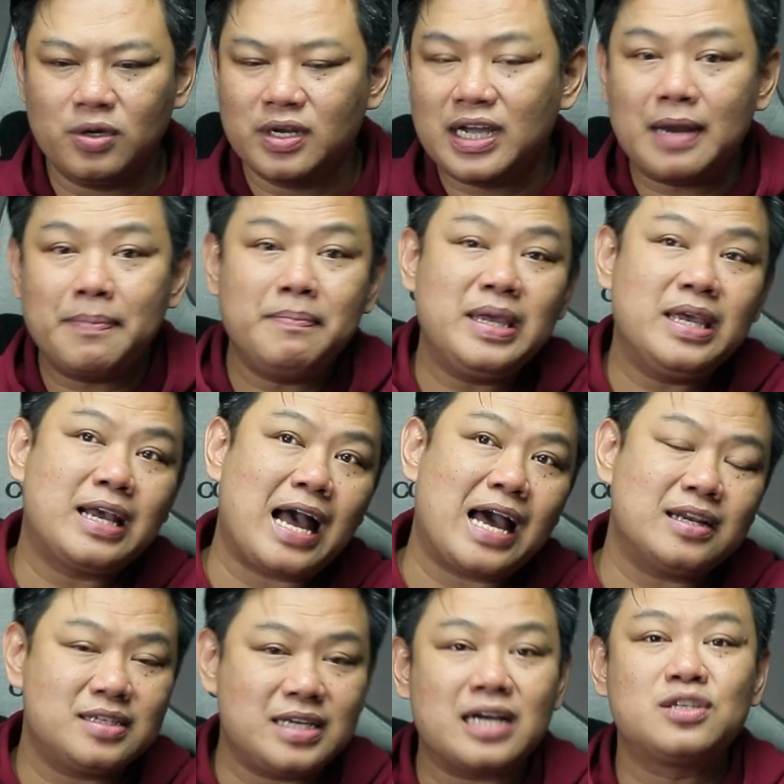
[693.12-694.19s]
จนถึงขั้นมี
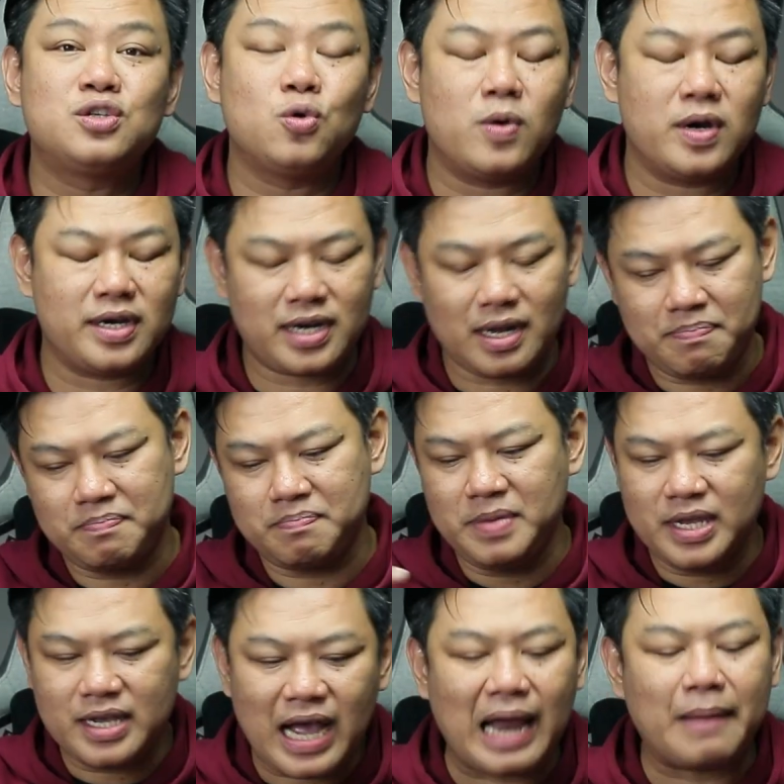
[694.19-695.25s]
การชักชวนครับ
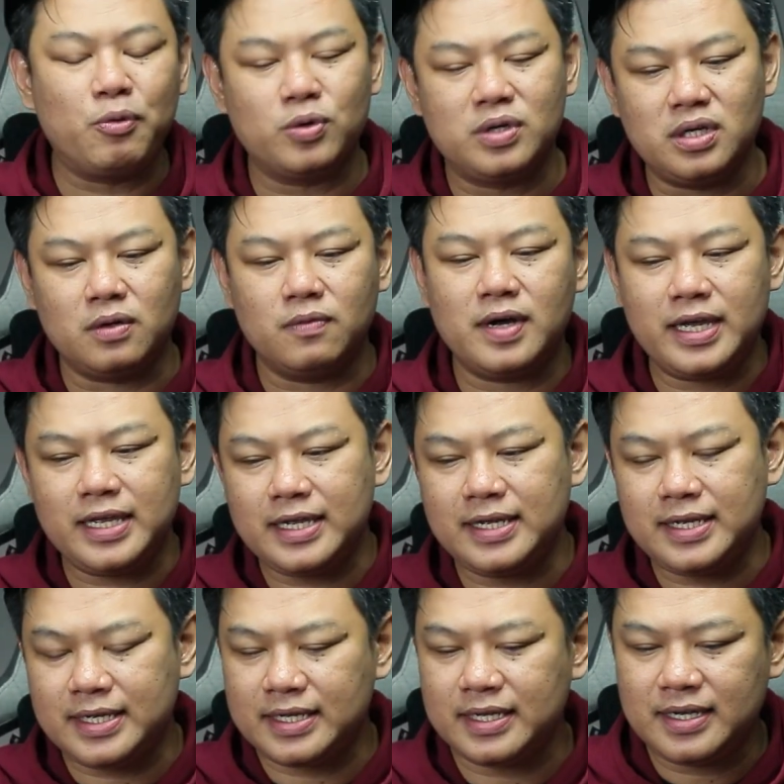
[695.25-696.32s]
มีการพูดถึงว่า
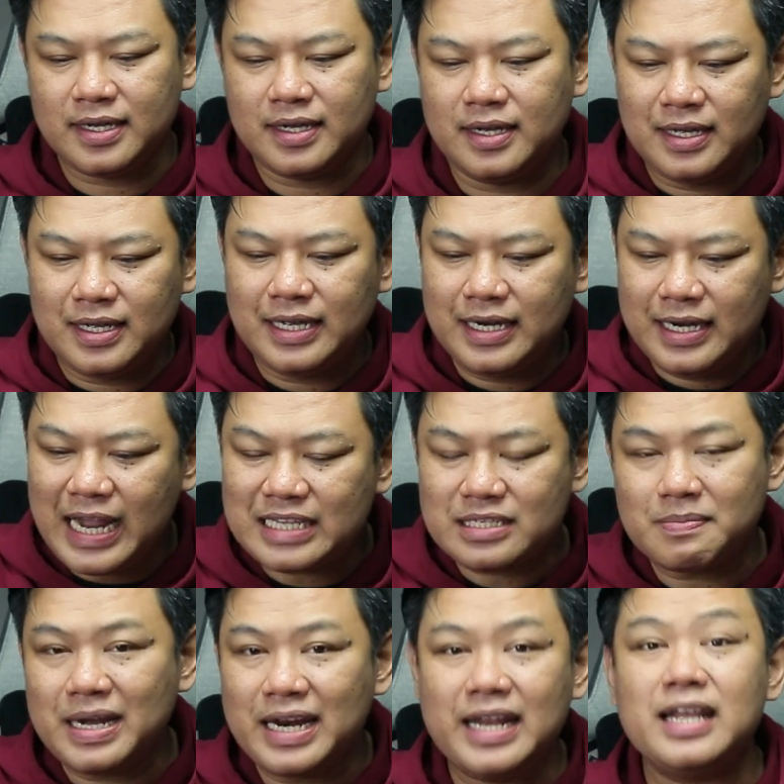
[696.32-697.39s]
น่า
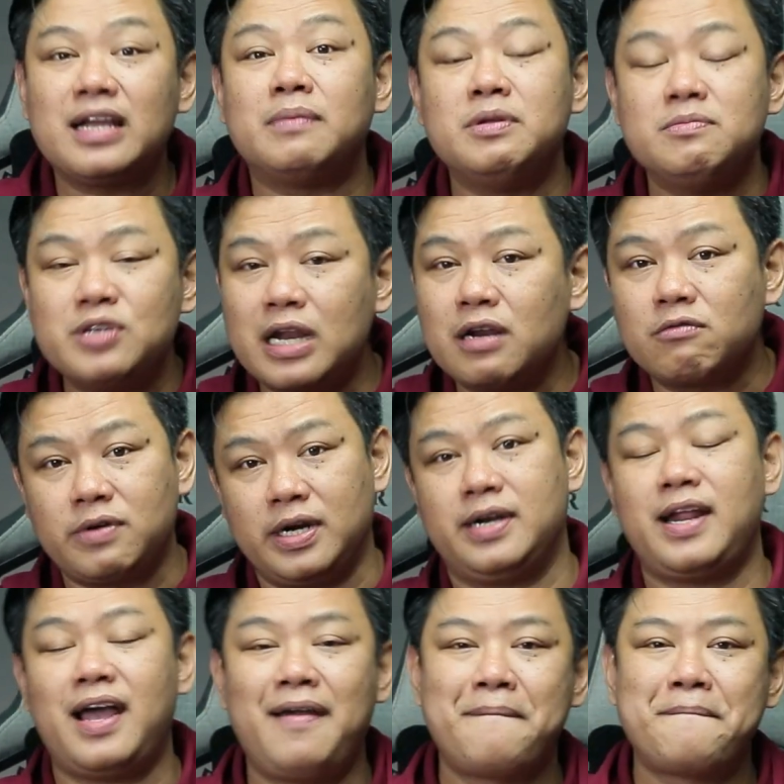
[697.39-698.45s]
จะมาเล่นให้กับทีมชาติอังกฤษ
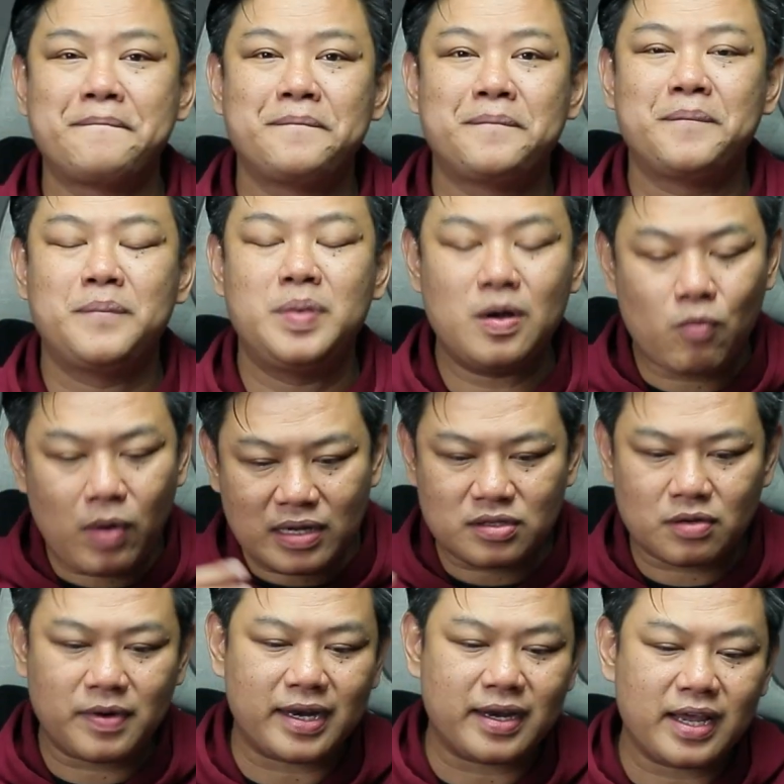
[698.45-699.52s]
นะเพื่อความ
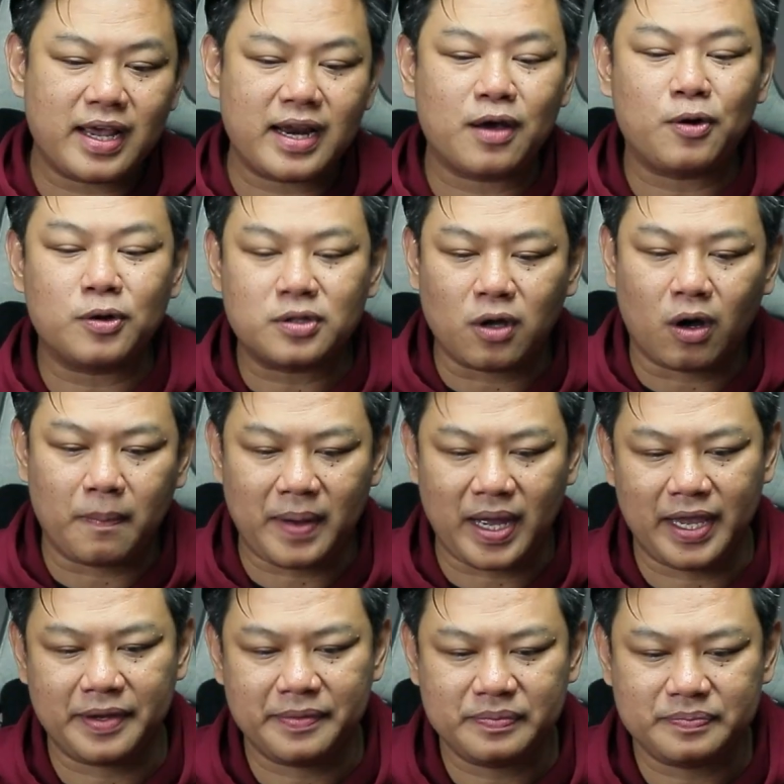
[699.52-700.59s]
สำเร็จในอนาคตต่อไป
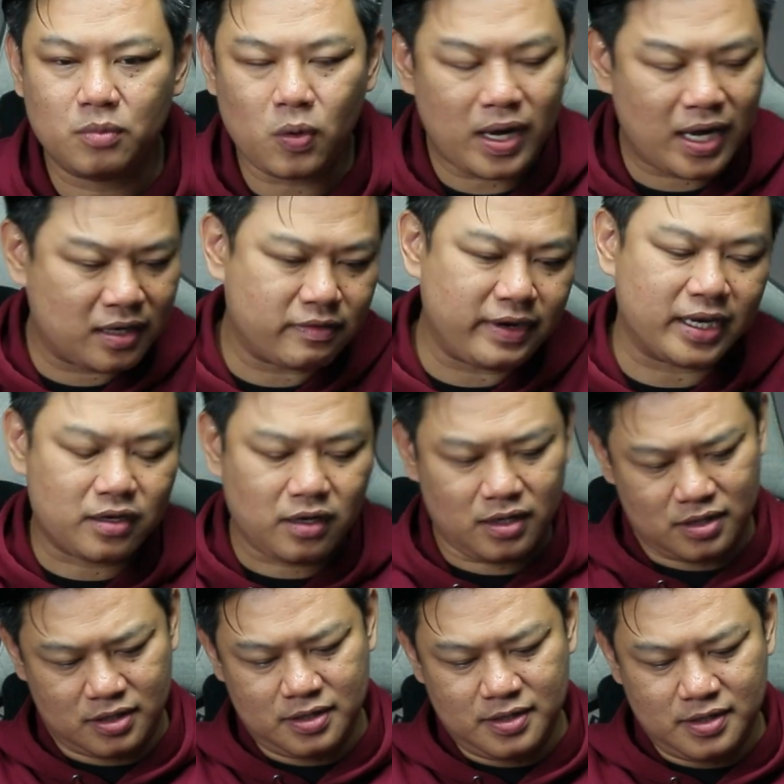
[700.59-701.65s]
เพราะว่าอังกฤษก็
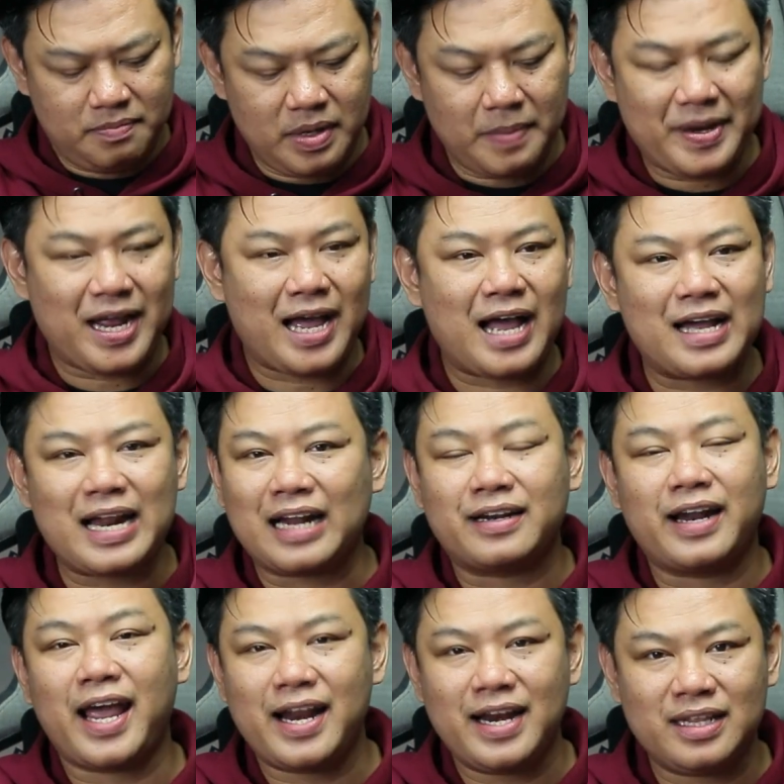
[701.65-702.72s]
มีปัญหาขาด
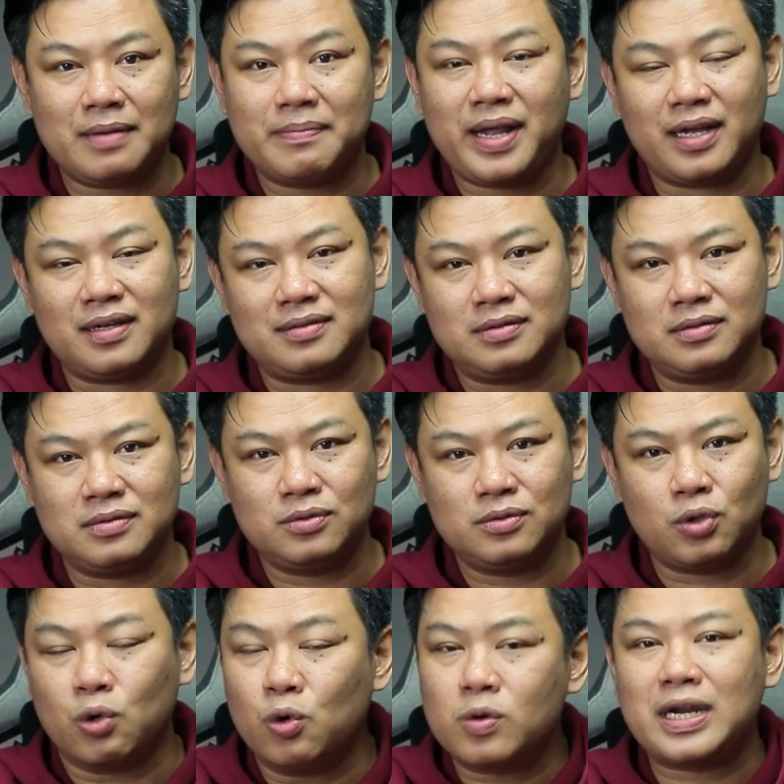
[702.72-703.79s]
แคลนในตำแหน่ง
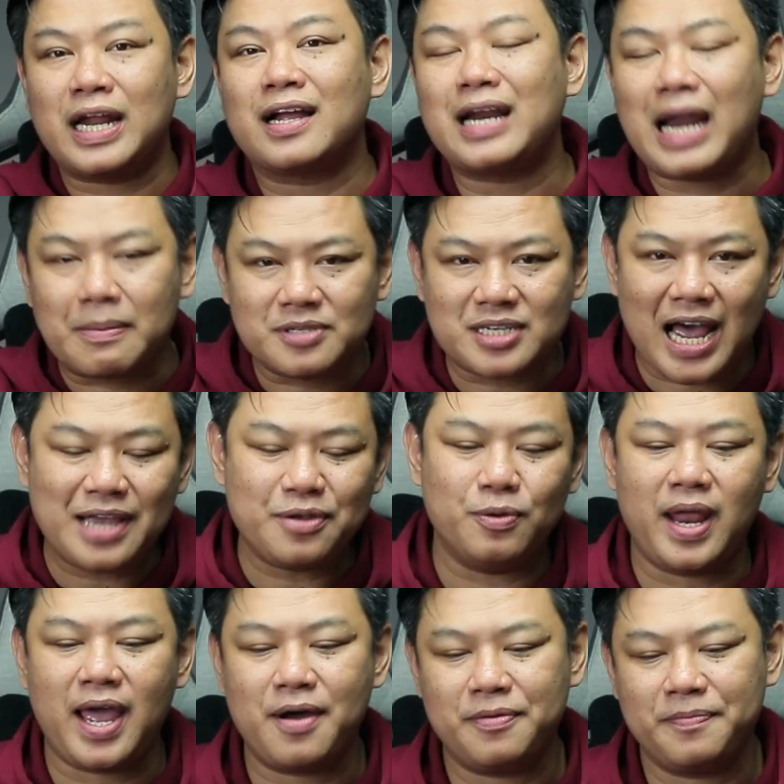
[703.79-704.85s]
ตัวรุกทางกราบซ้ายอ
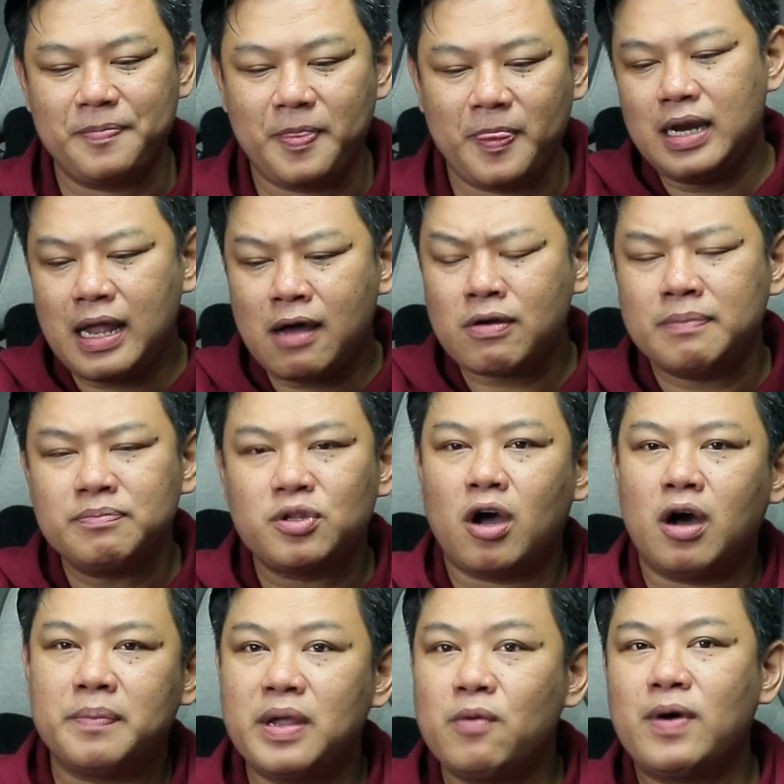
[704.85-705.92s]
ยู่แล้วคำต
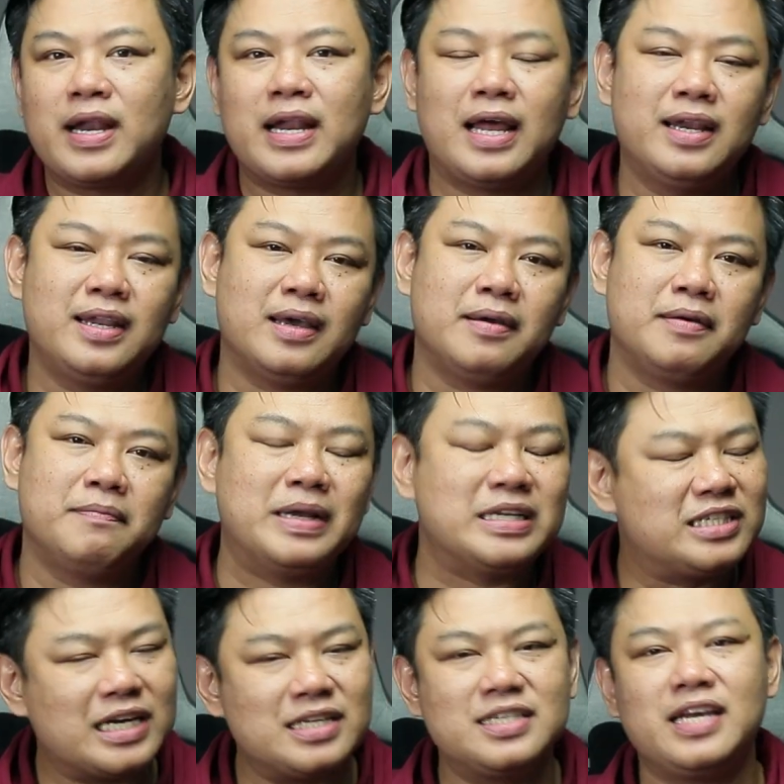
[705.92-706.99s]
อบในวันนั้นเนี่ยมั
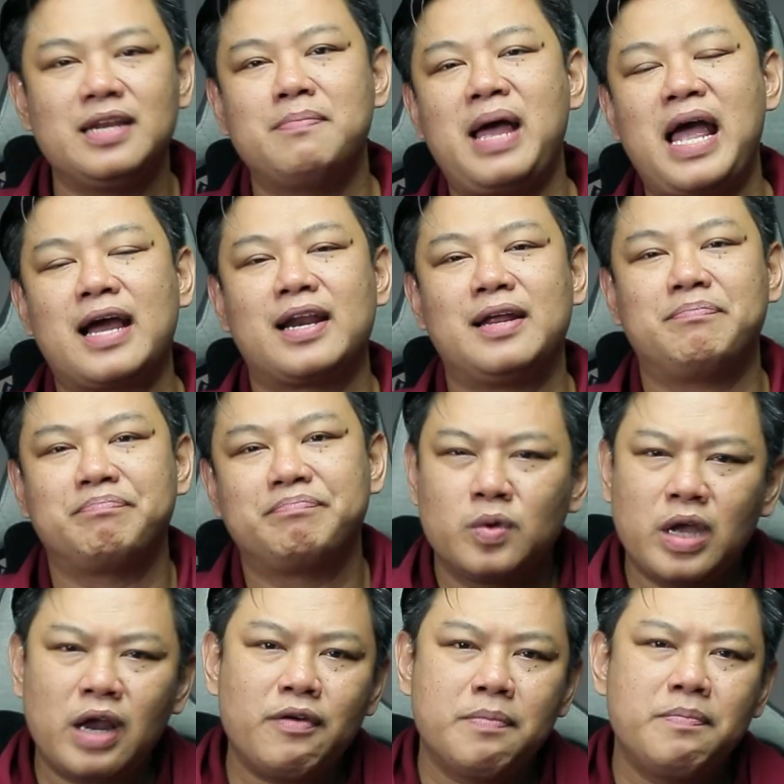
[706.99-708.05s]
นชัดเจนมากครับ
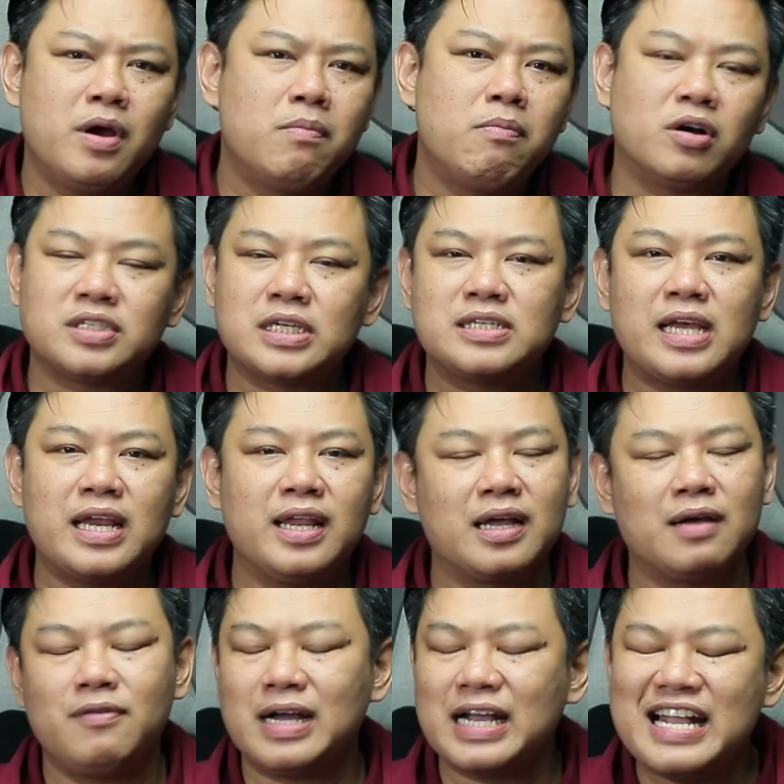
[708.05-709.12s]
แกเรตเบลบอกสั้นๆเล
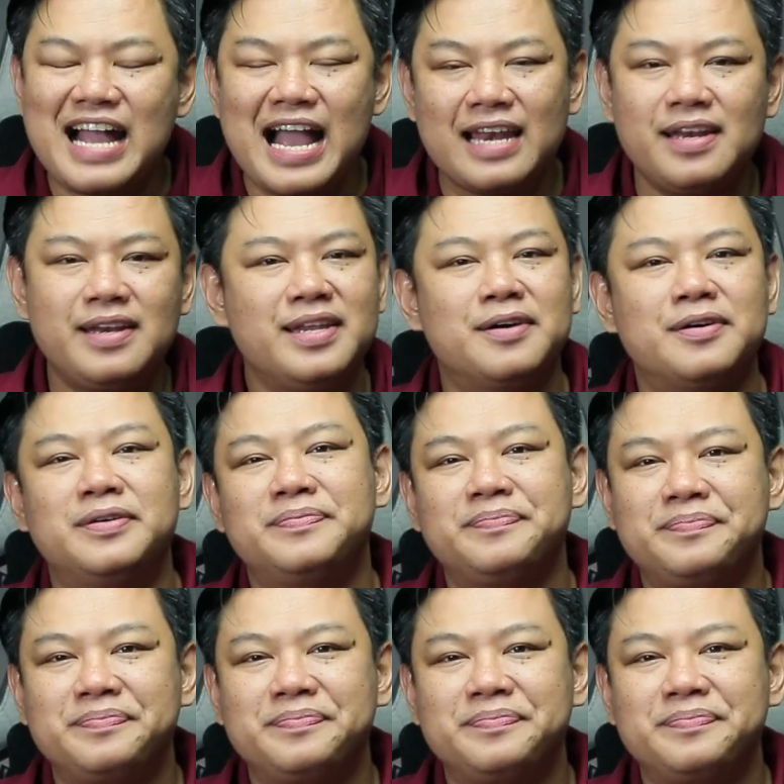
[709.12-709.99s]
ยครับว่าง่ายนิดเดียว